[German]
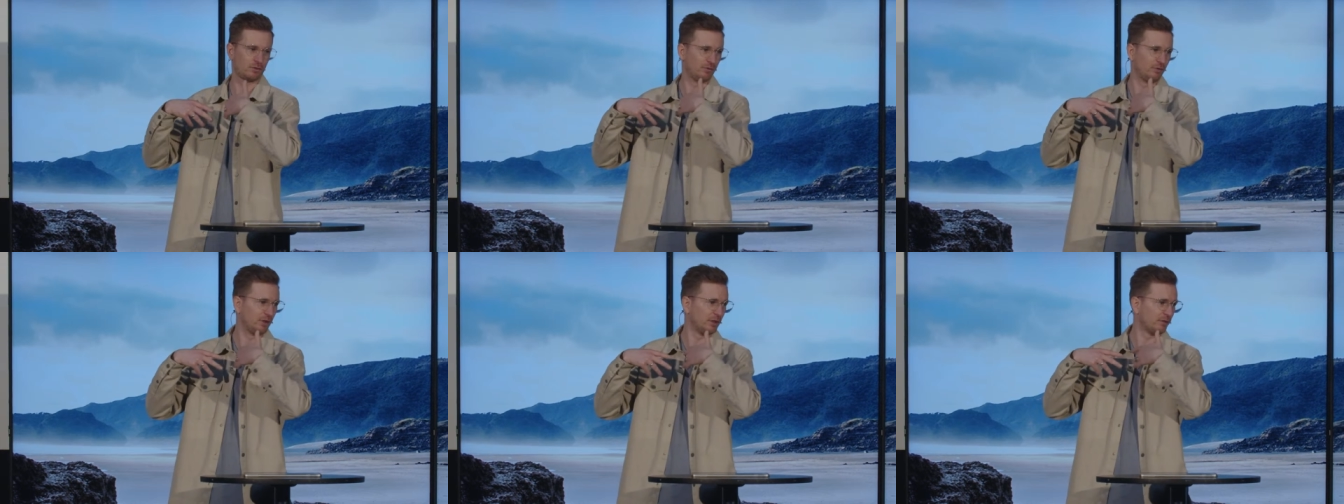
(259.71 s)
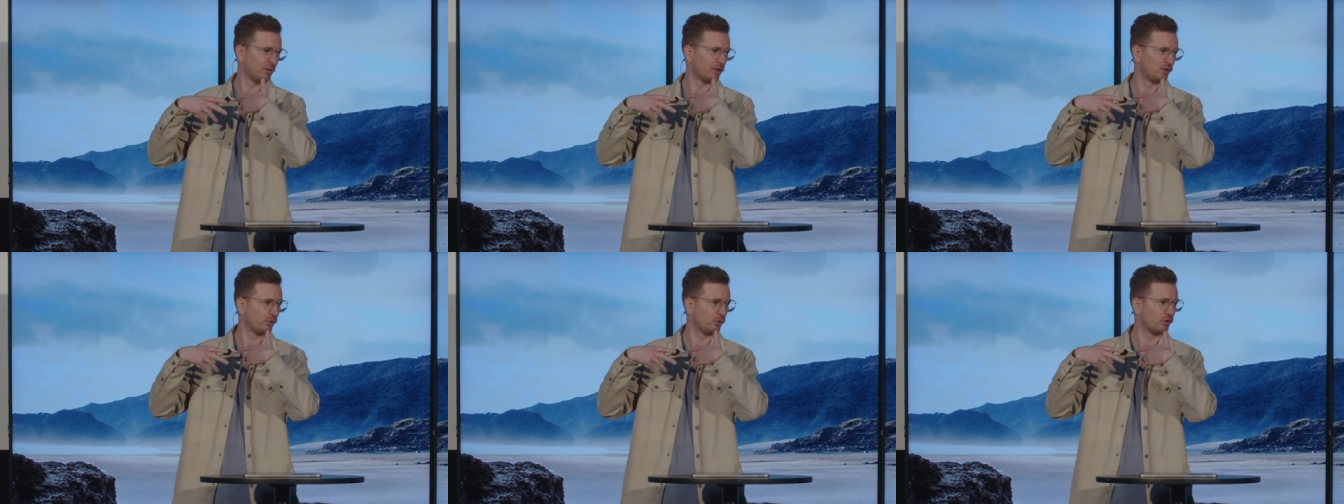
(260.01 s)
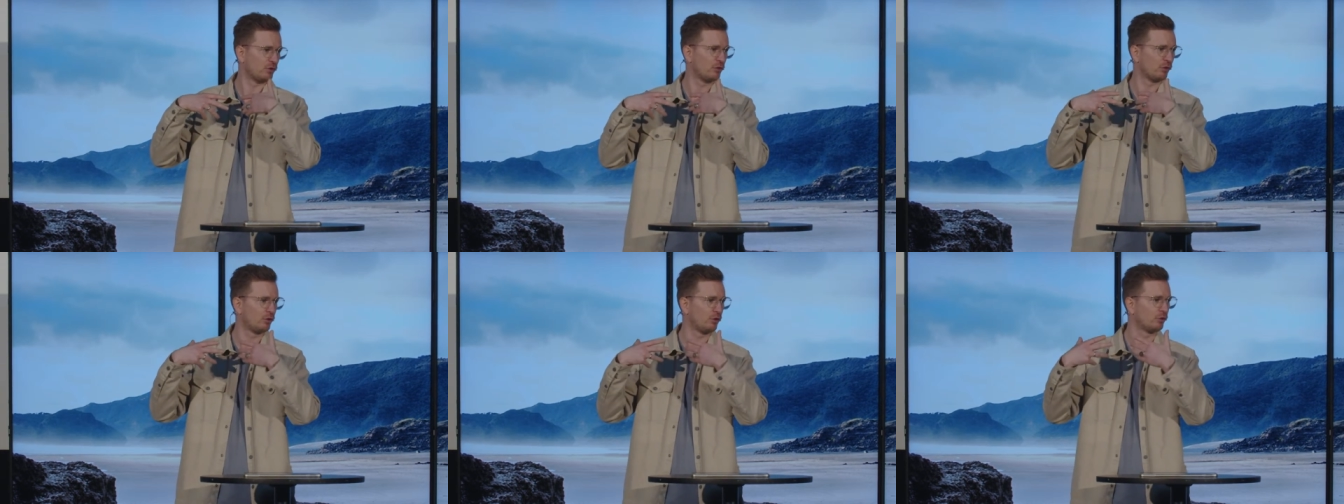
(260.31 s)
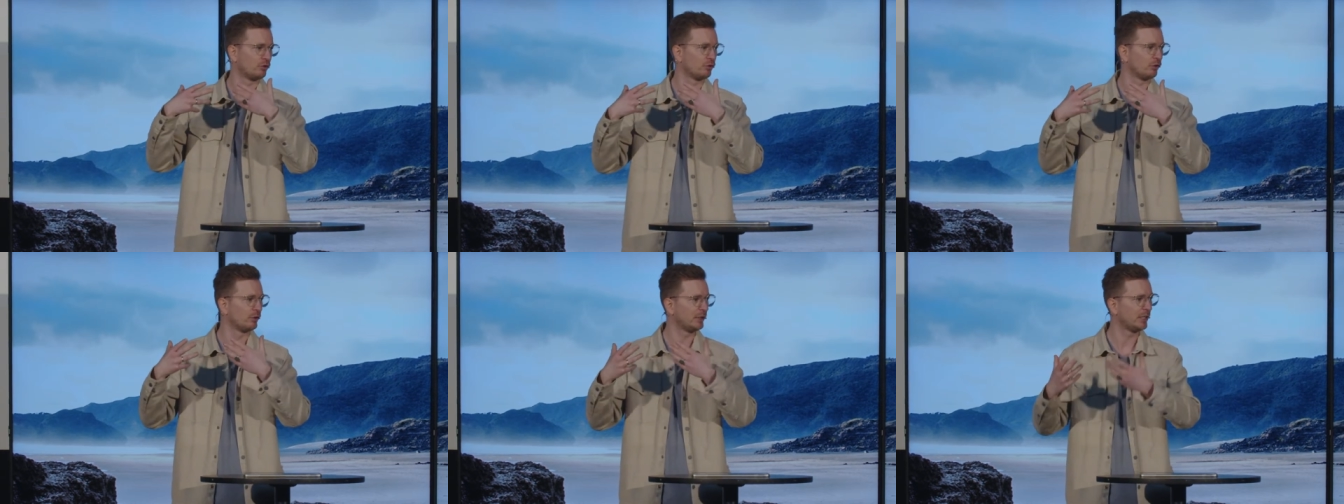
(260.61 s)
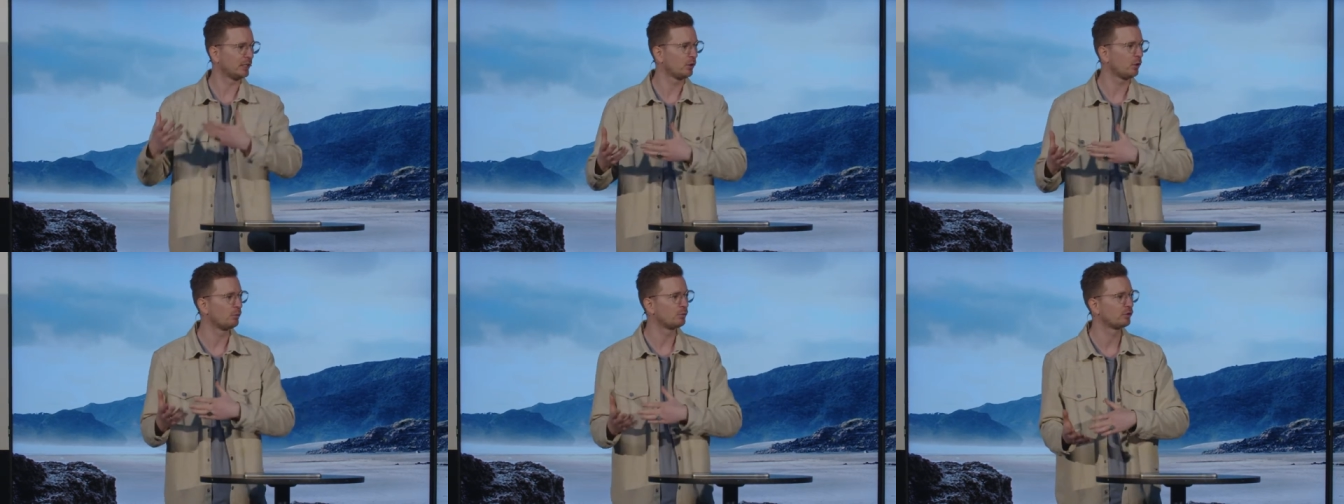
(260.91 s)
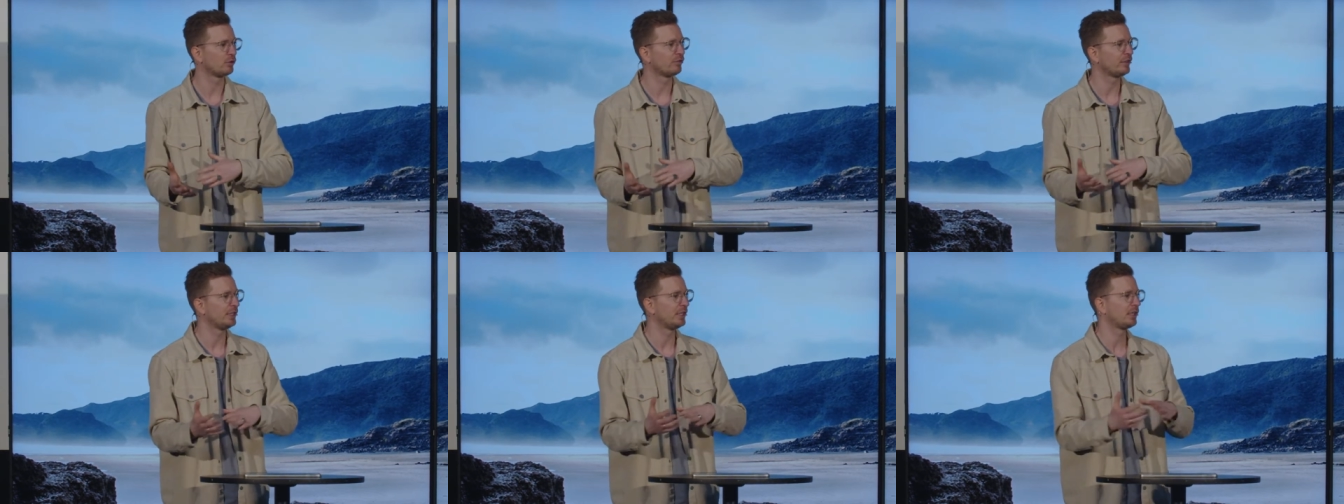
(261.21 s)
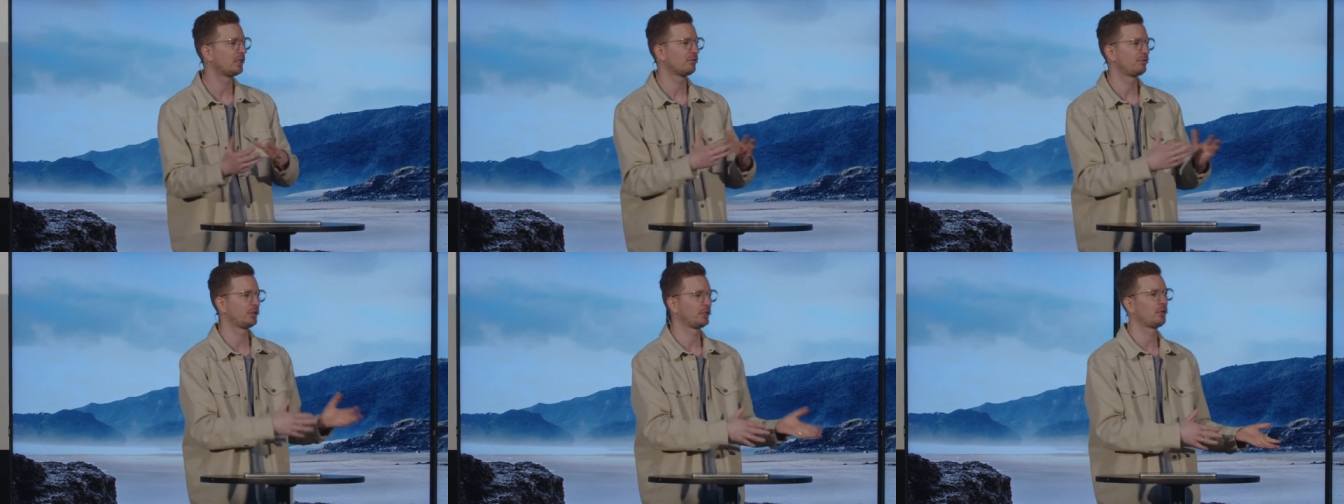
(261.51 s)
wir versuchen zu kontrollieren, umso
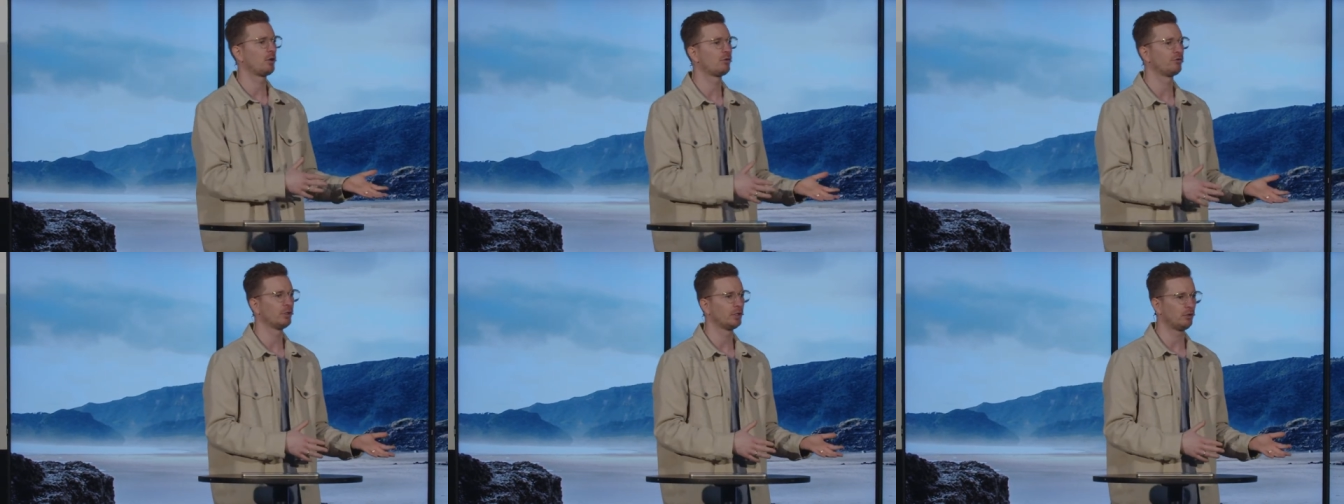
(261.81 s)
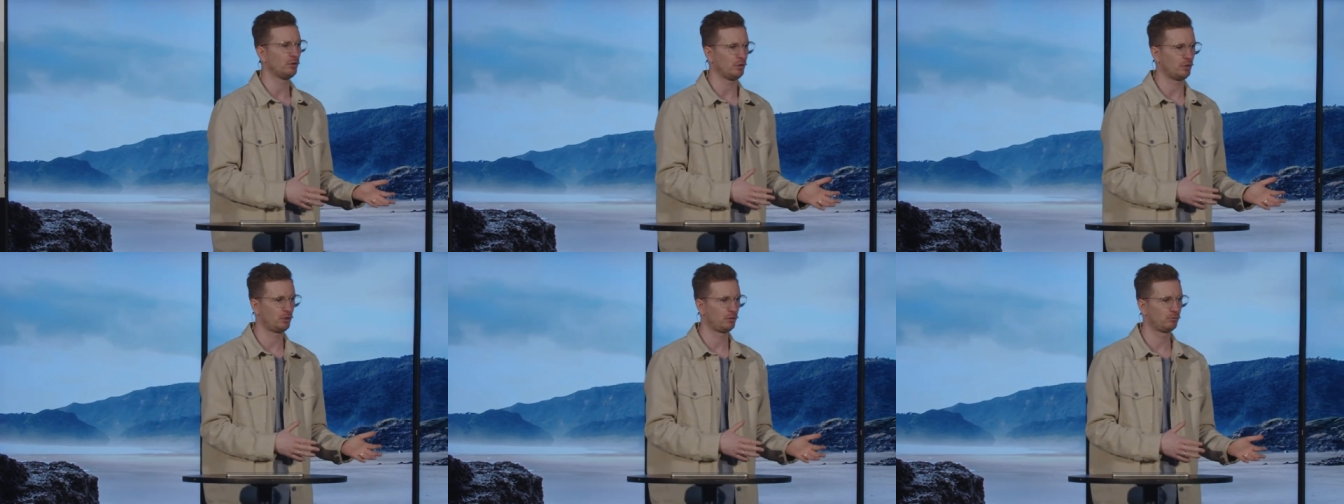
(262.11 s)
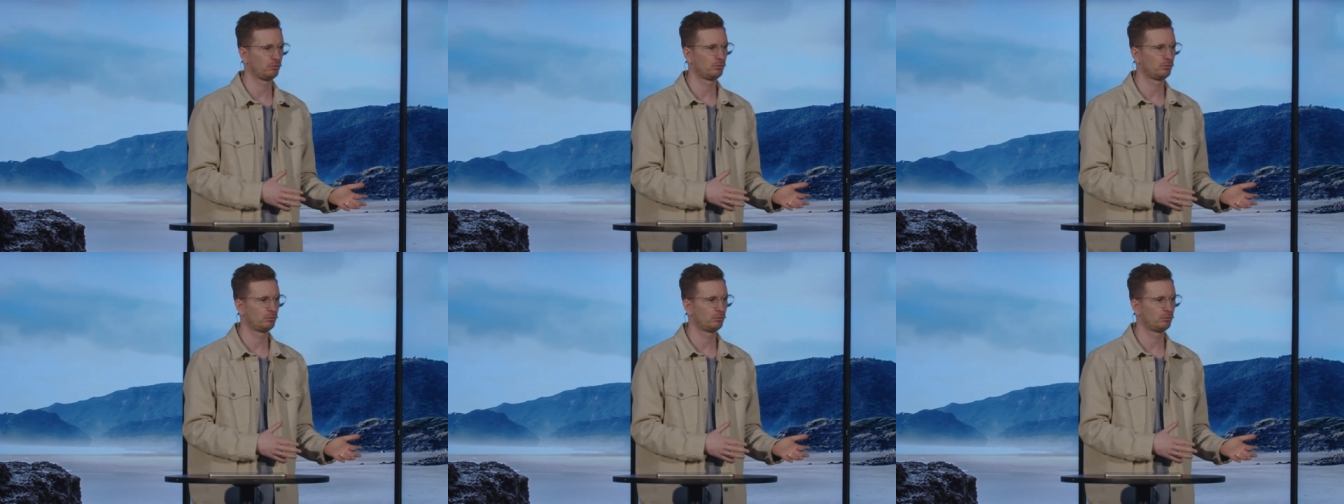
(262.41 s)
weniger vertrauen wir Gott.